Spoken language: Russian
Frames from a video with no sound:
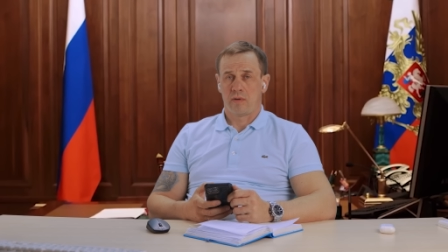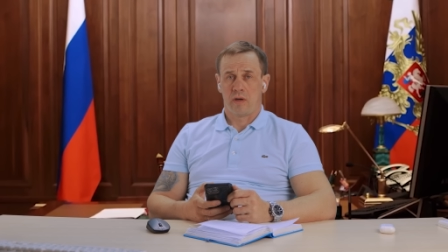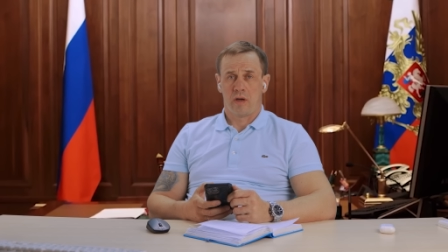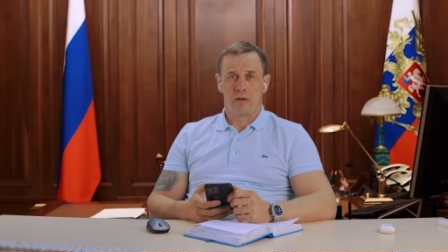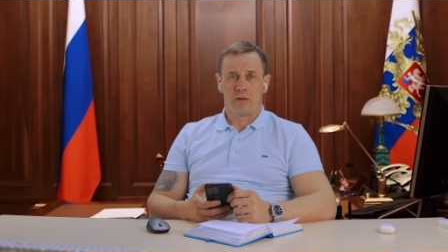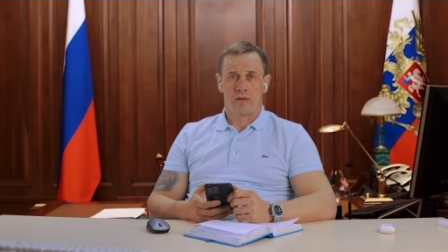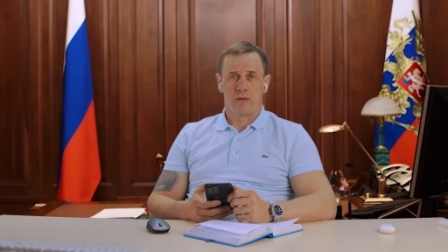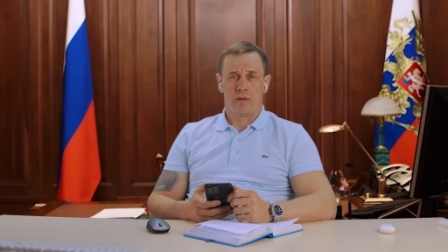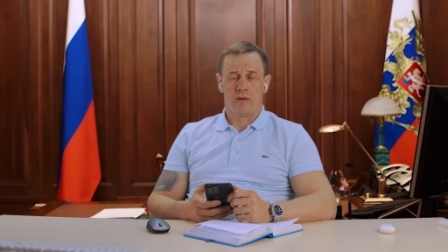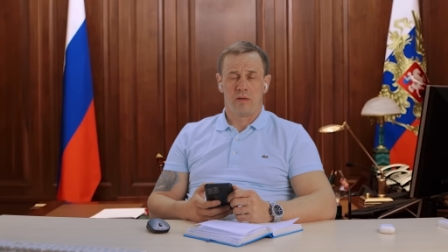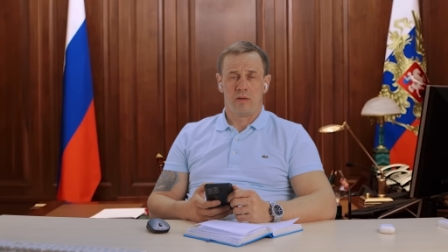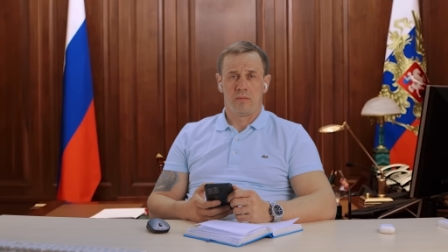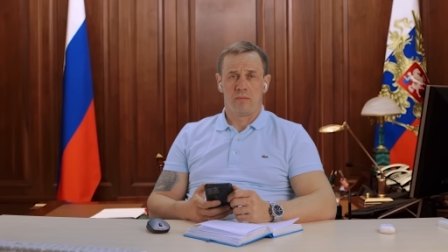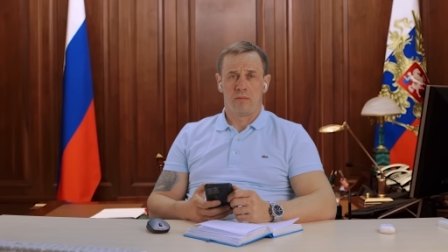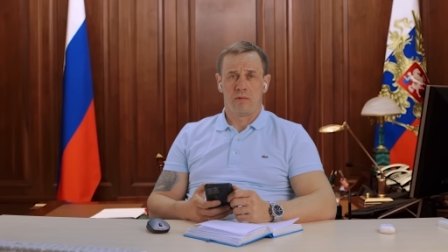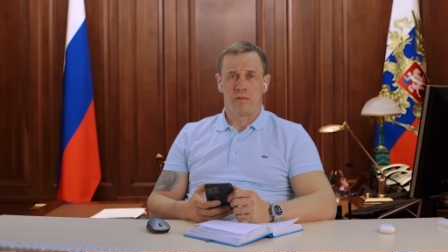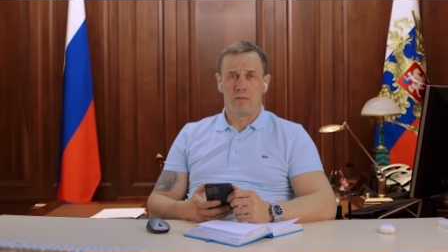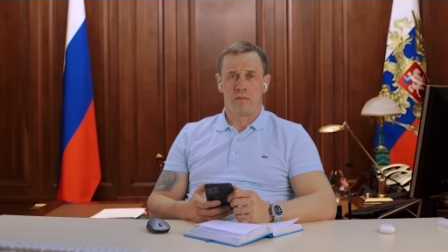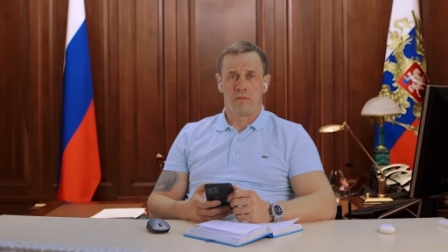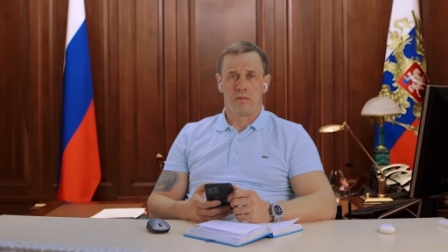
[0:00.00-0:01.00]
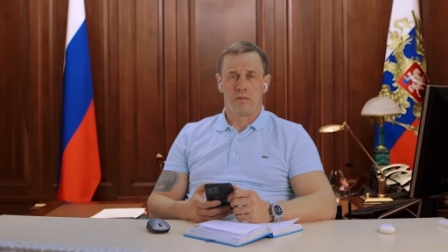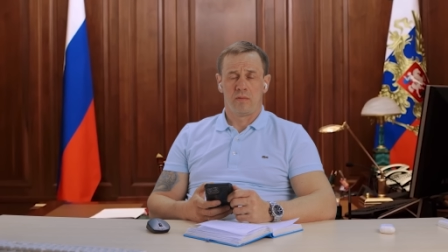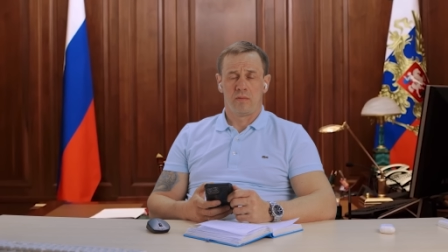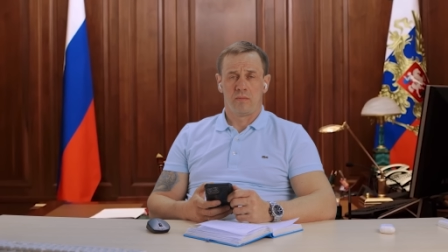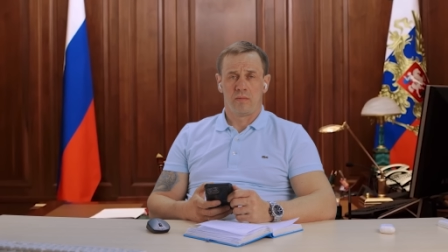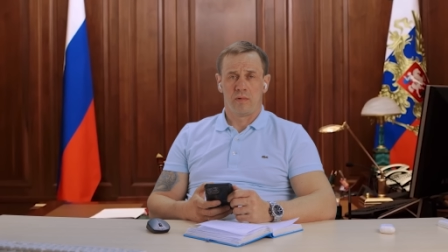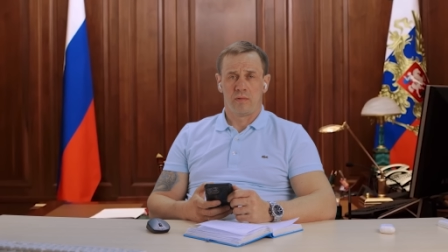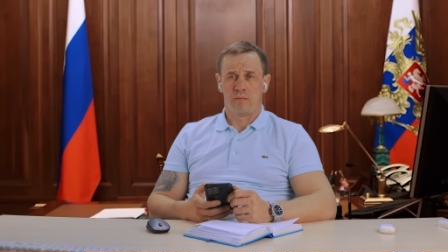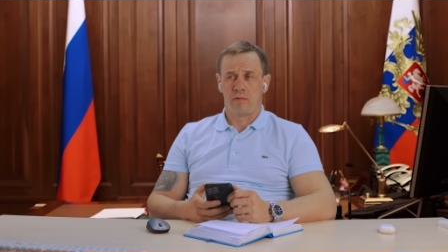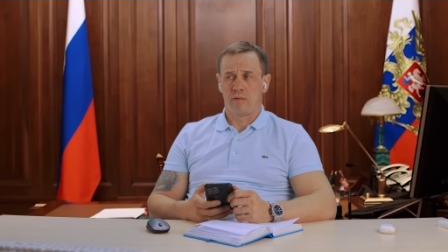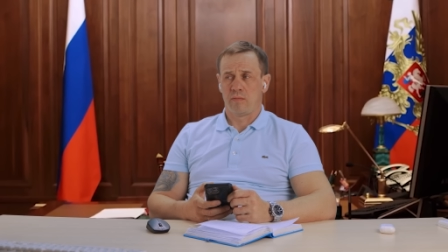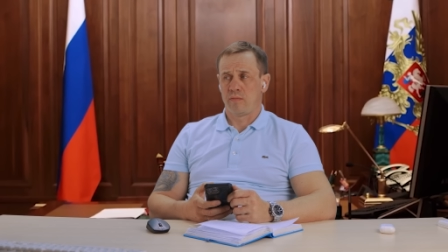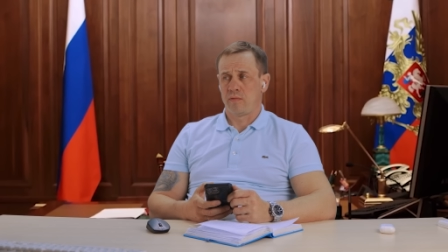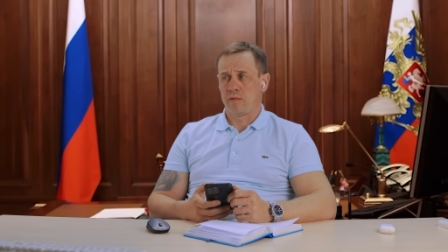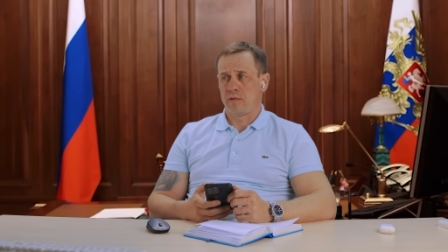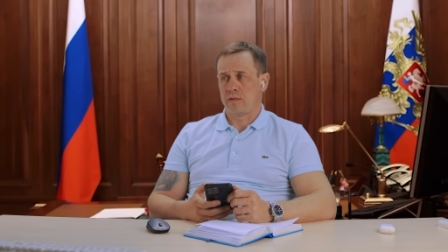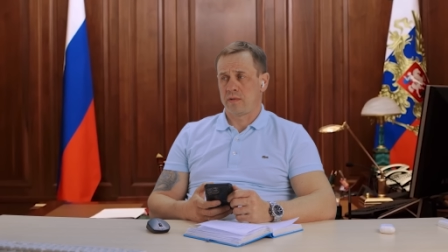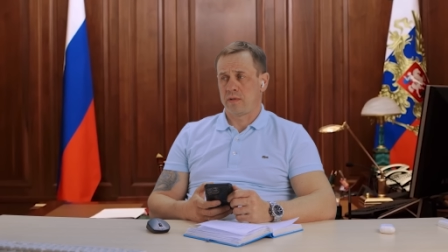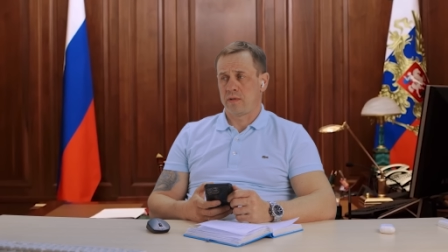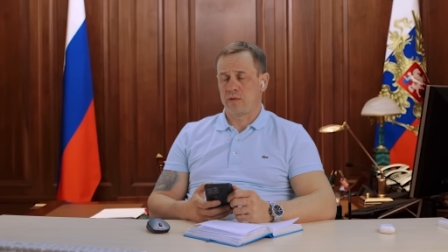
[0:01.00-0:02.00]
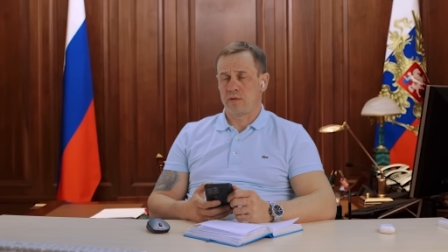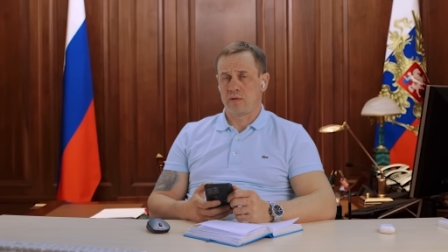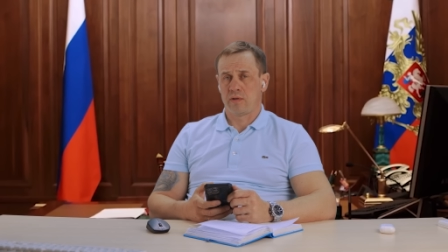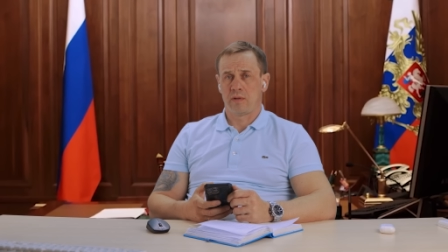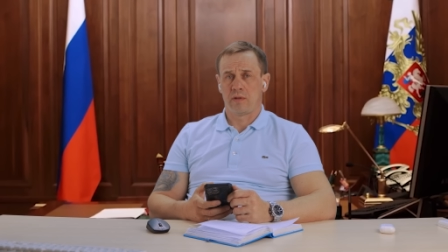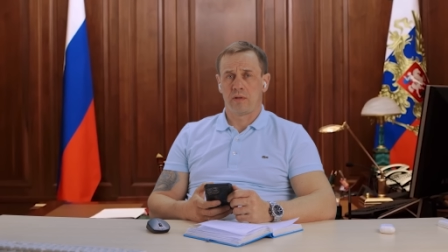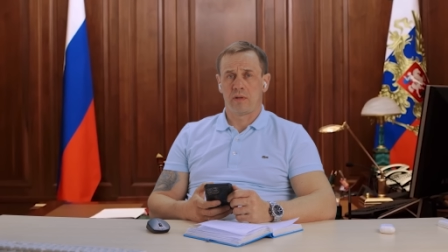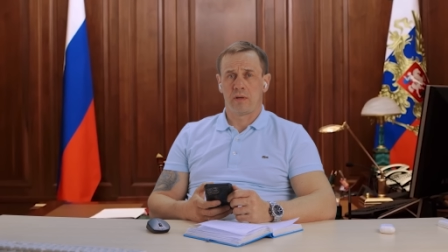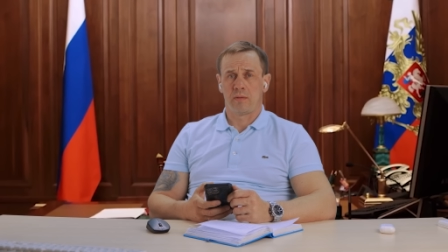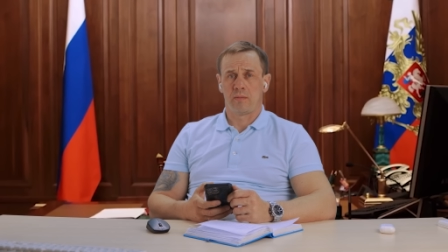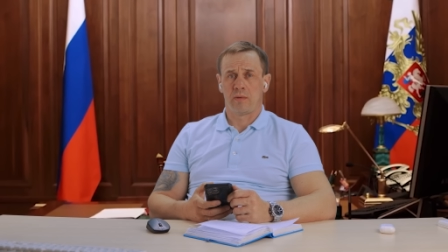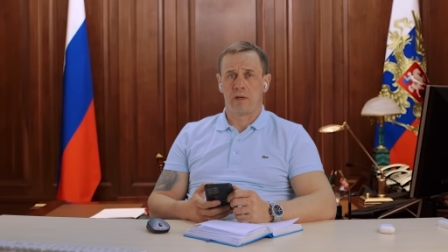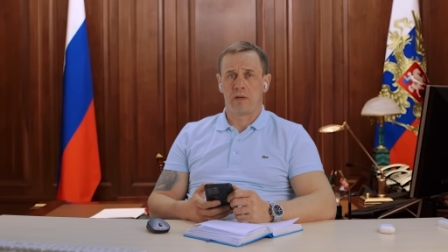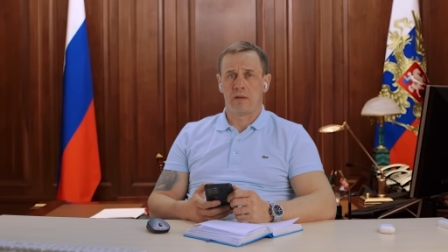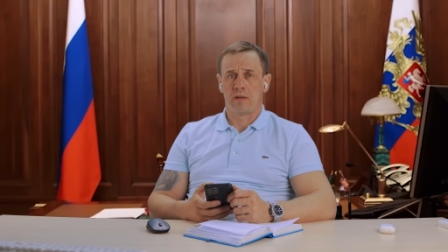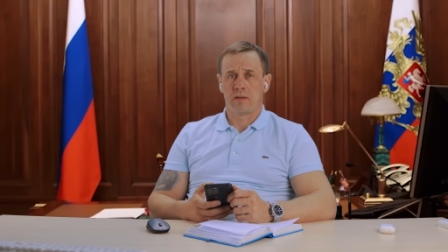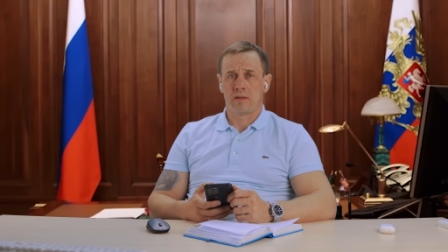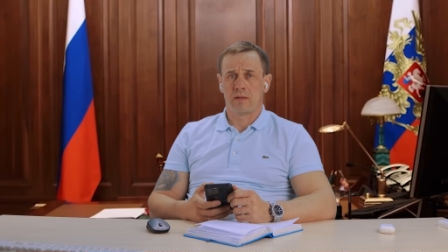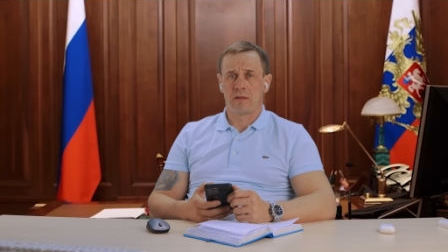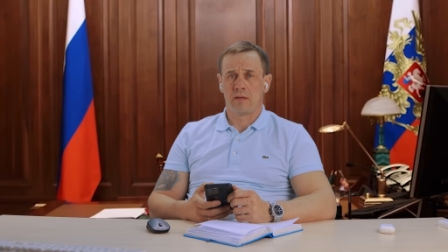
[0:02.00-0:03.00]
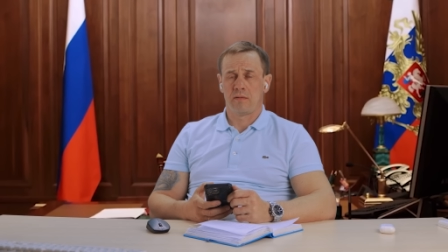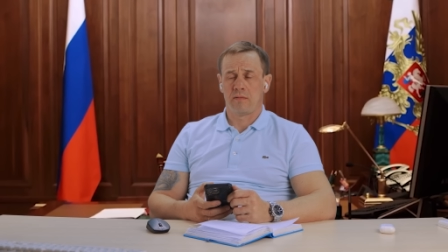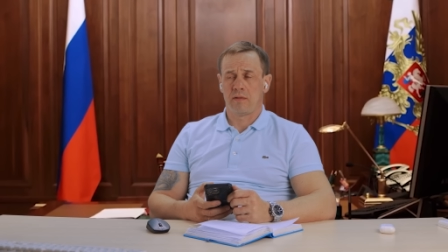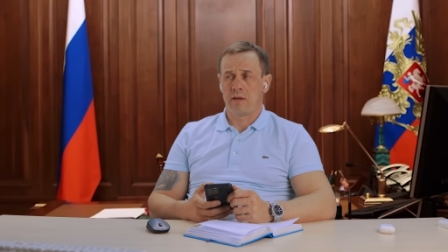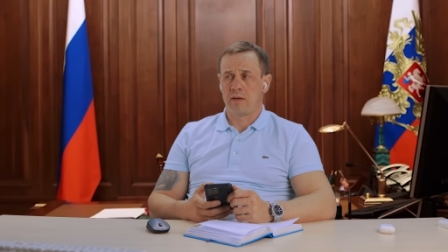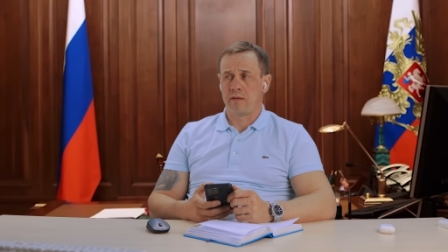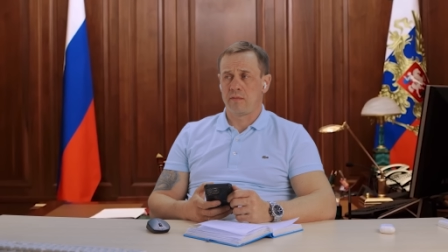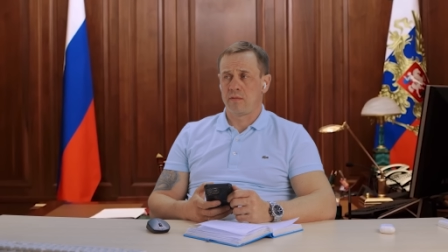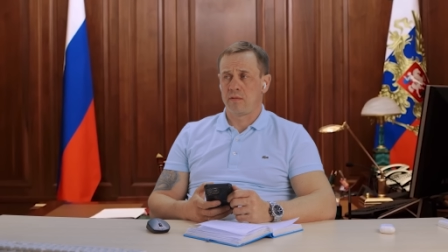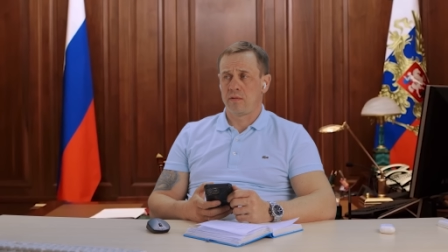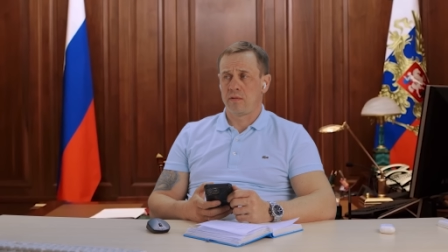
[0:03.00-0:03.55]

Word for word: Как это я не могу? По-моему, я Пусть ну, совершенно типа, нормально разговариваю.